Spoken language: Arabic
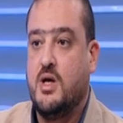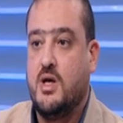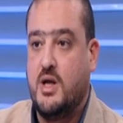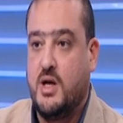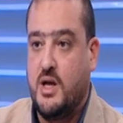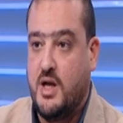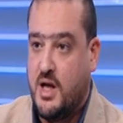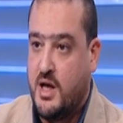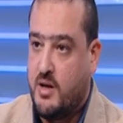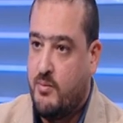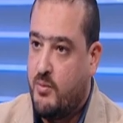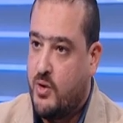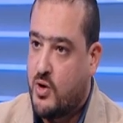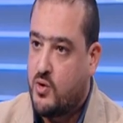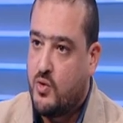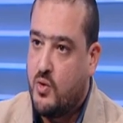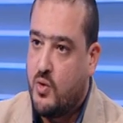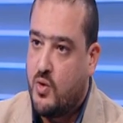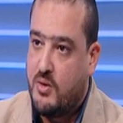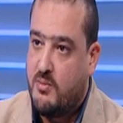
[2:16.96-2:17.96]
لعب
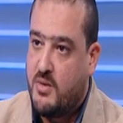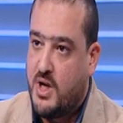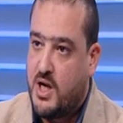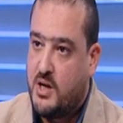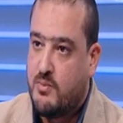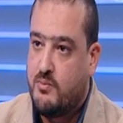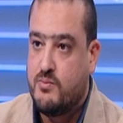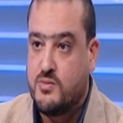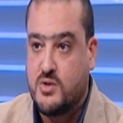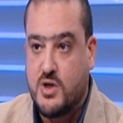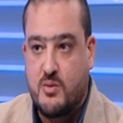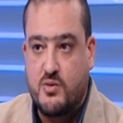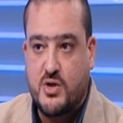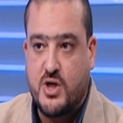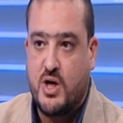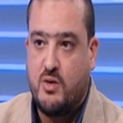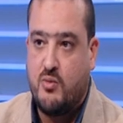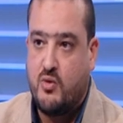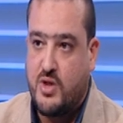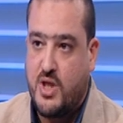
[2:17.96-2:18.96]
برده جوه الملعب ظهر
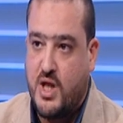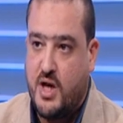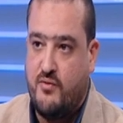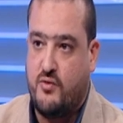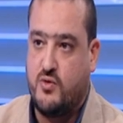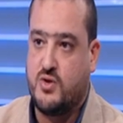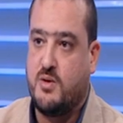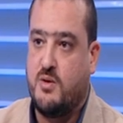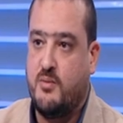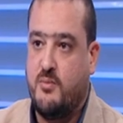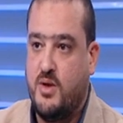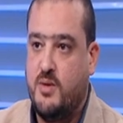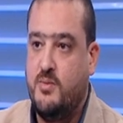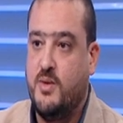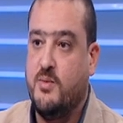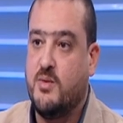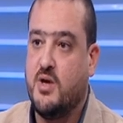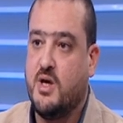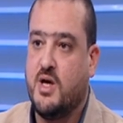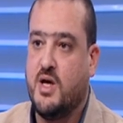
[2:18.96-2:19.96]
بشكل مختلف عصام نيب
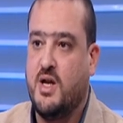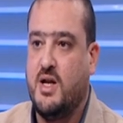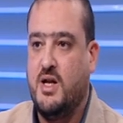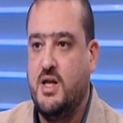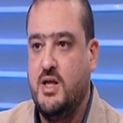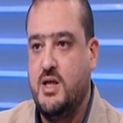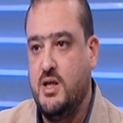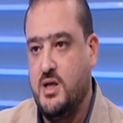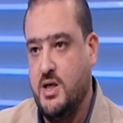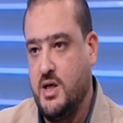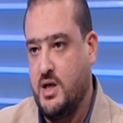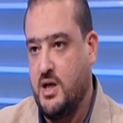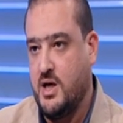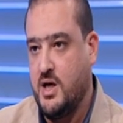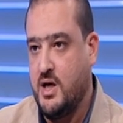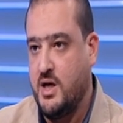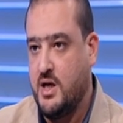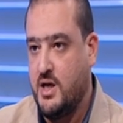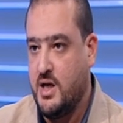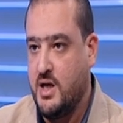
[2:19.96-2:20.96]
يمكن كان ليه يعني
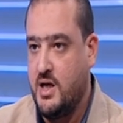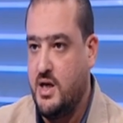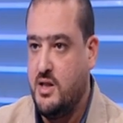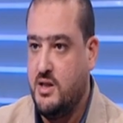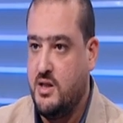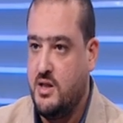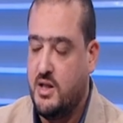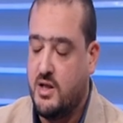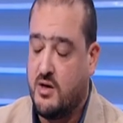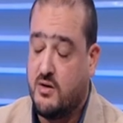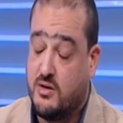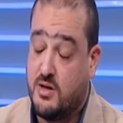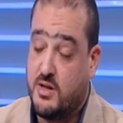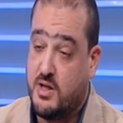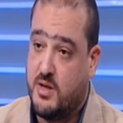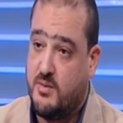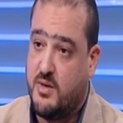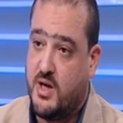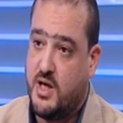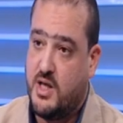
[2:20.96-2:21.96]
كان عليه انتقادات
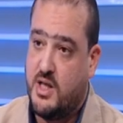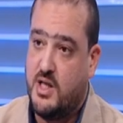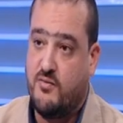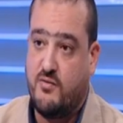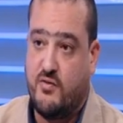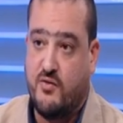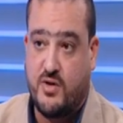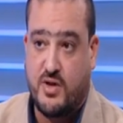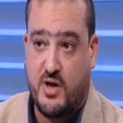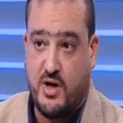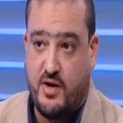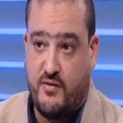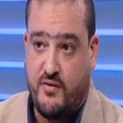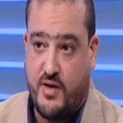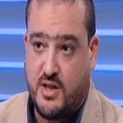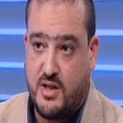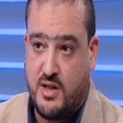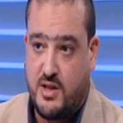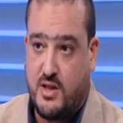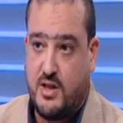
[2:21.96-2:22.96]
كبيره جدا في الفتره اللي
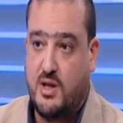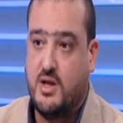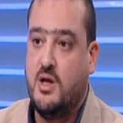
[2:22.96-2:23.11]
فاتت